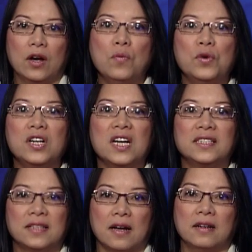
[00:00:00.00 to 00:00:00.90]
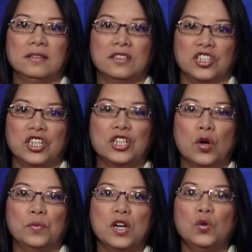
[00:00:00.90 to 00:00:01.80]
không có cơ sở dựa trên
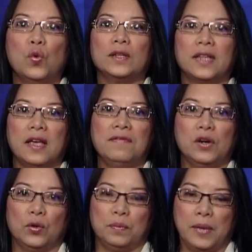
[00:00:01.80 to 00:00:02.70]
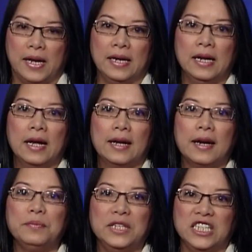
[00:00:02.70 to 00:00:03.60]
Công ước Quốc tế về luật biển
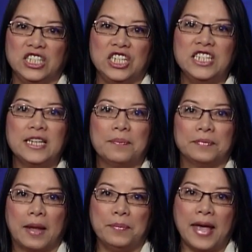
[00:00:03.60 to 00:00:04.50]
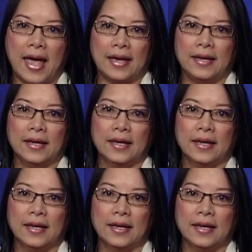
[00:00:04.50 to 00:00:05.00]
năm 1982.